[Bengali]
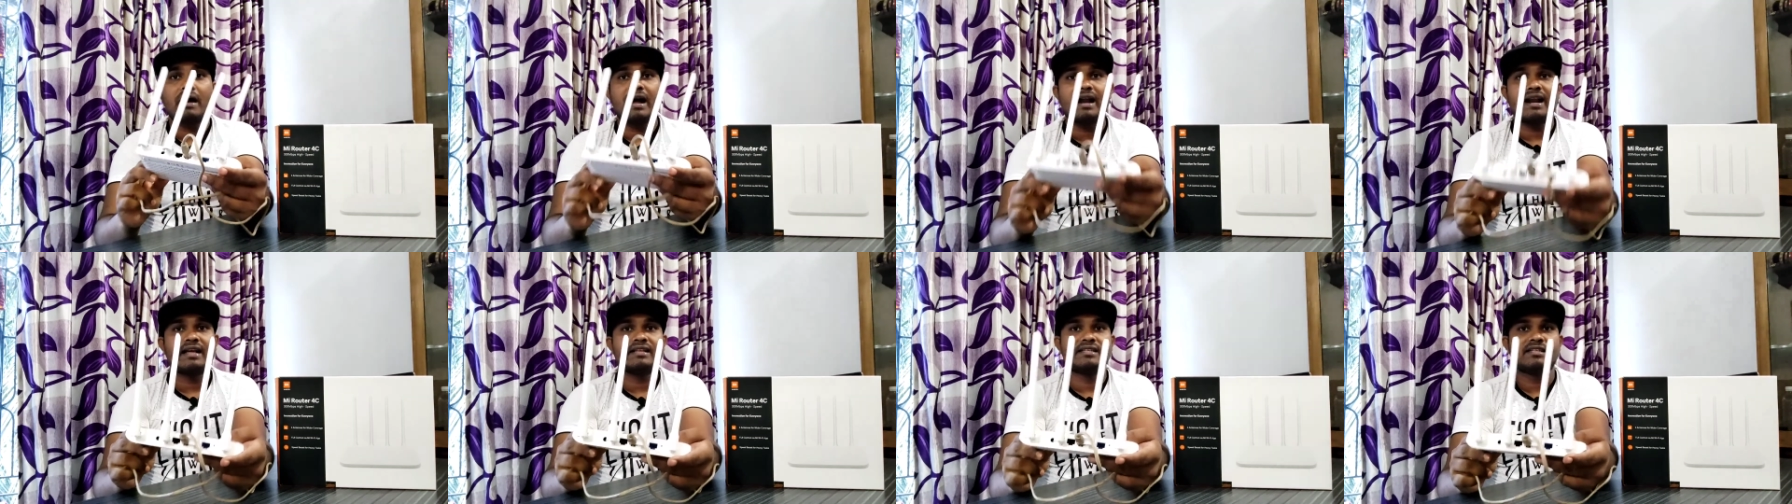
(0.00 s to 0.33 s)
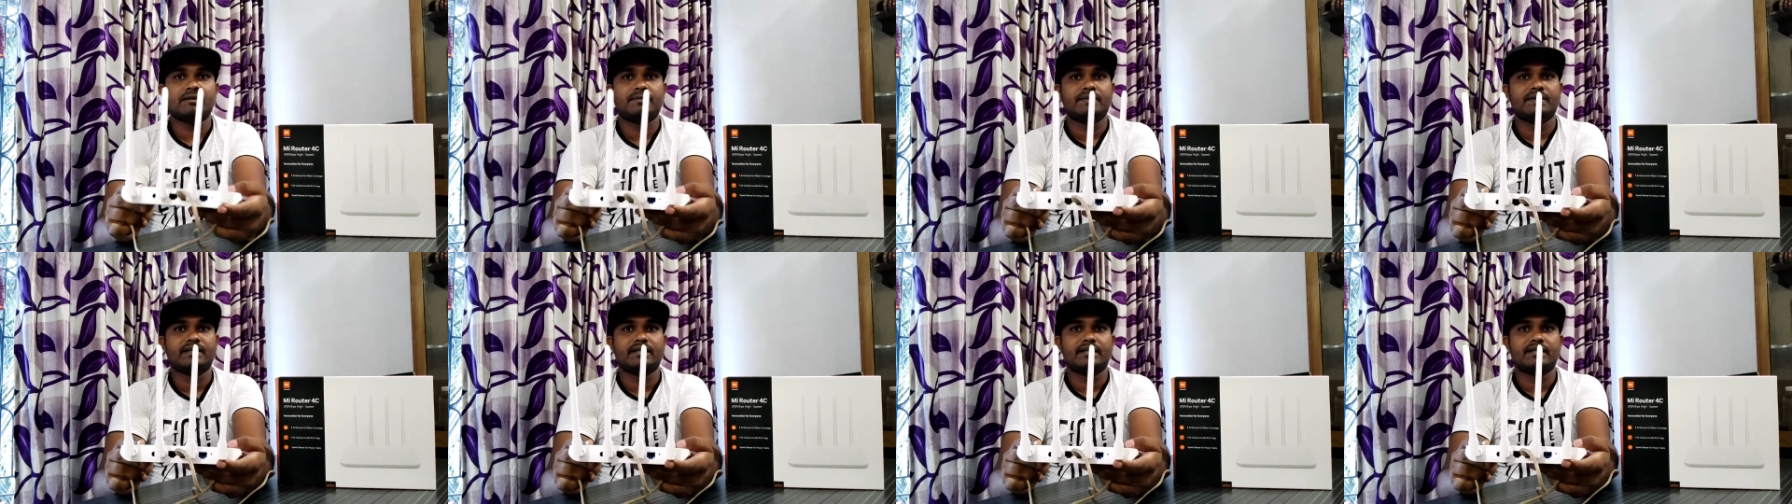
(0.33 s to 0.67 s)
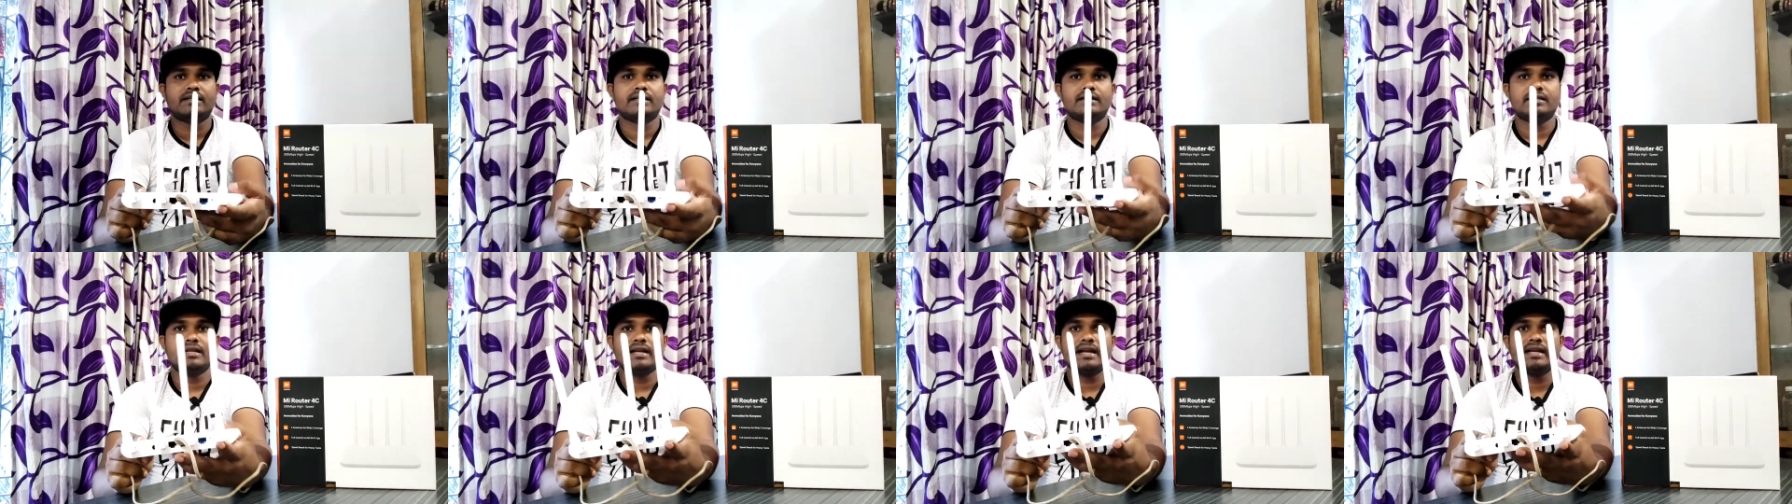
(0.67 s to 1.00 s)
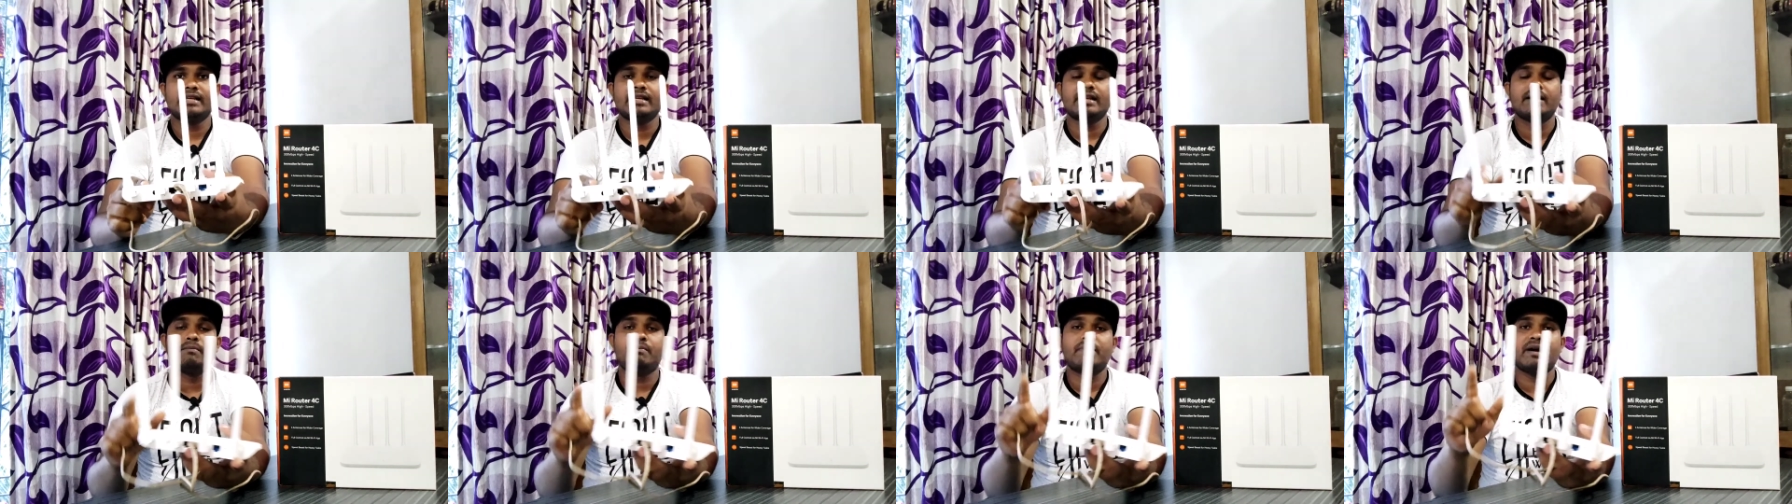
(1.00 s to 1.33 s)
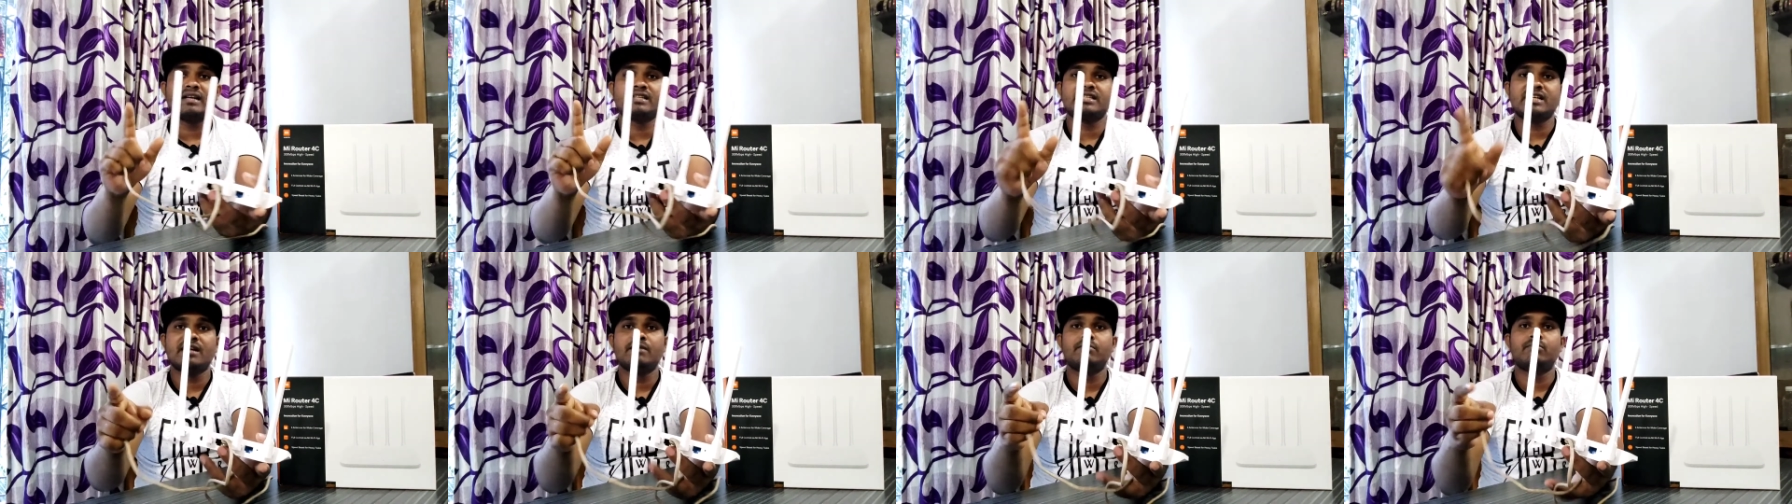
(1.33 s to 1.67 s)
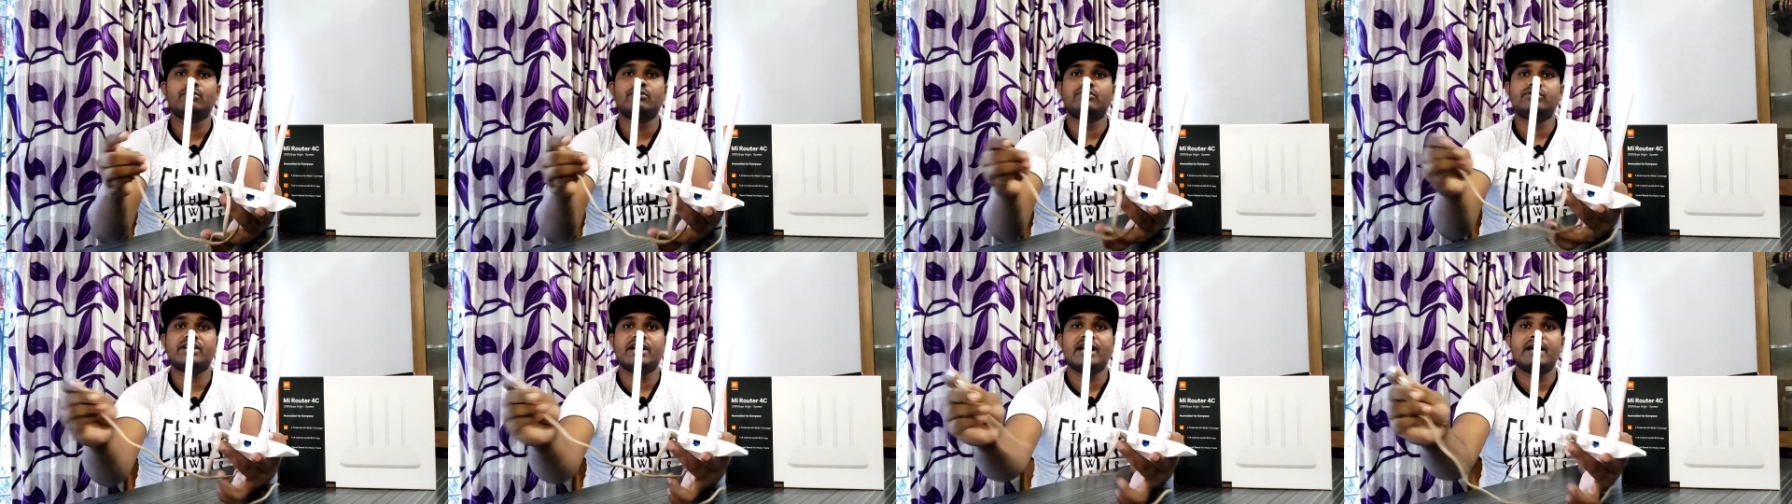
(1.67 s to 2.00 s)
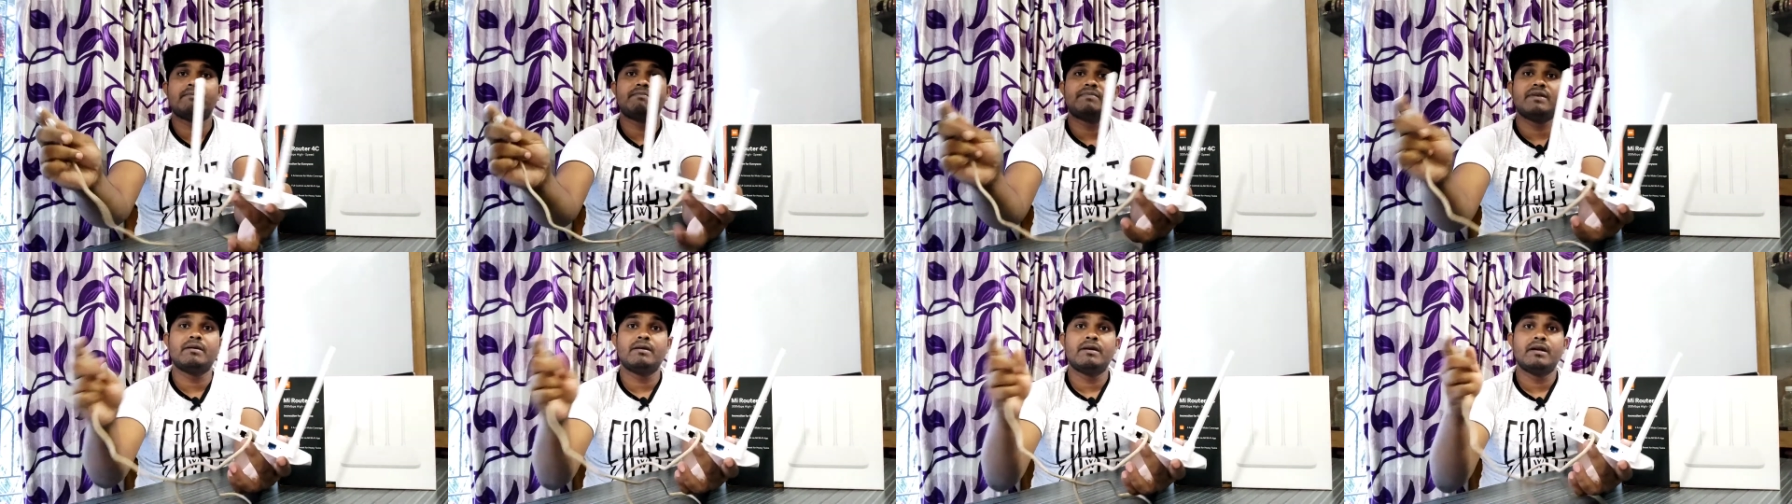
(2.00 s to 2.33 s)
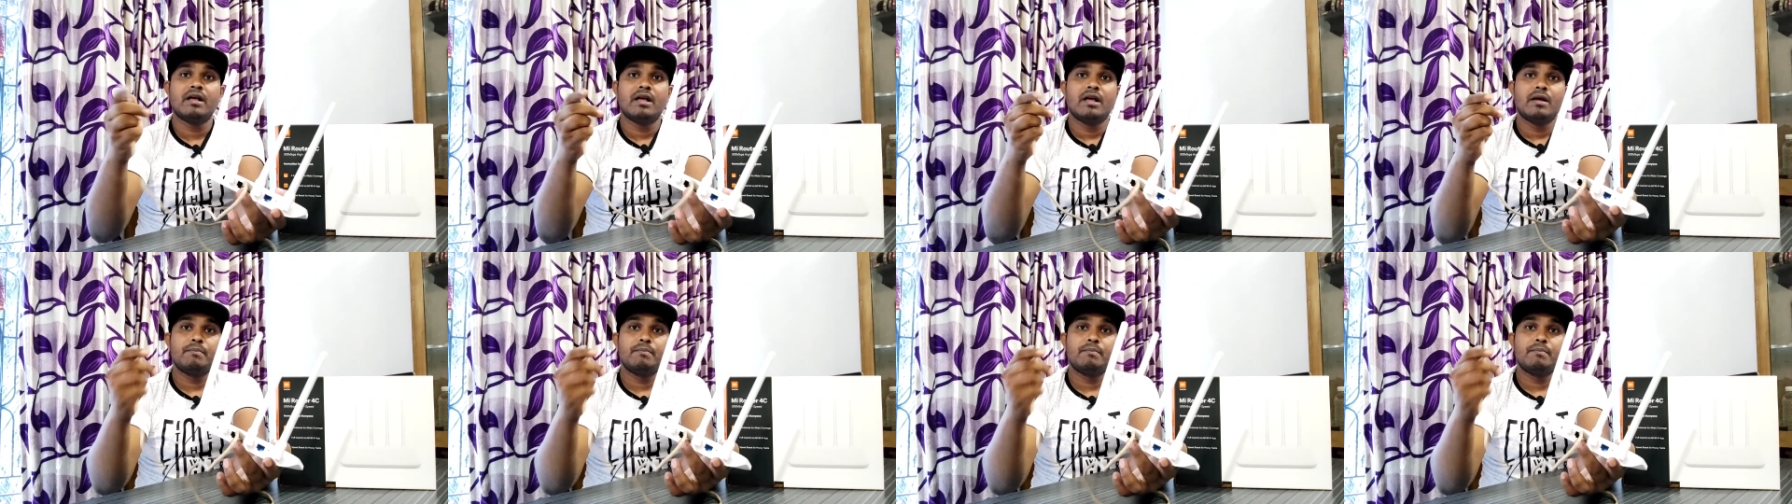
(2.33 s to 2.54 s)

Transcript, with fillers: পারা যাবে না এটার বাসায় বসে আপনার